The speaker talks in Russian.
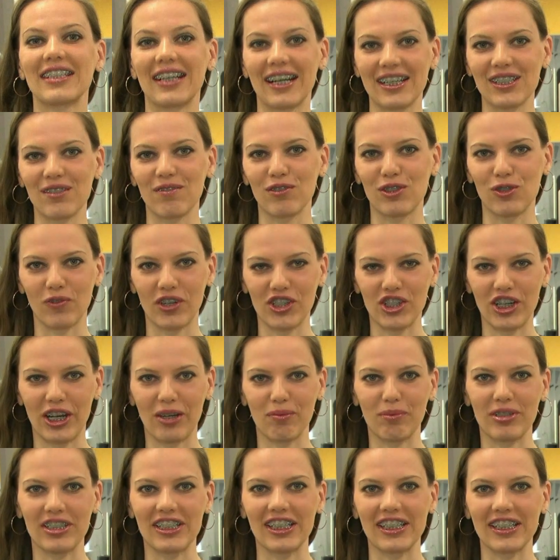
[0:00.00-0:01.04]
Здравствуйте,
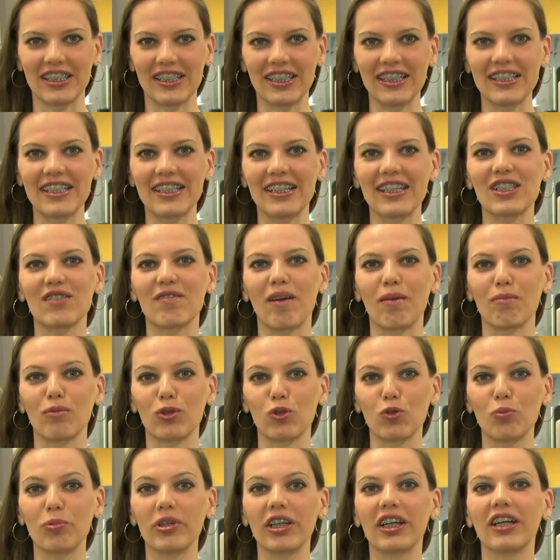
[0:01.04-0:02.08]
уважаемые телезрители! С
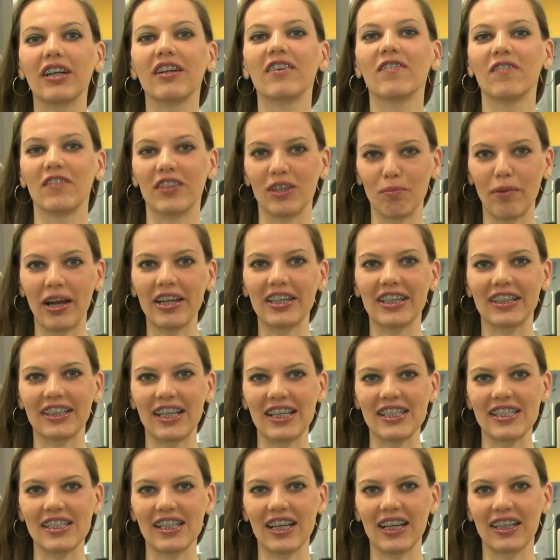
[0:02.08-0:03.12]
вами рубрика «Внимание
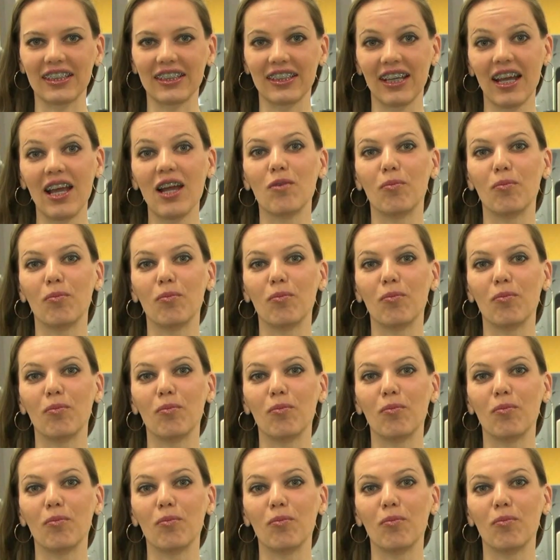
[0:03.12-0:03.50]
на старт».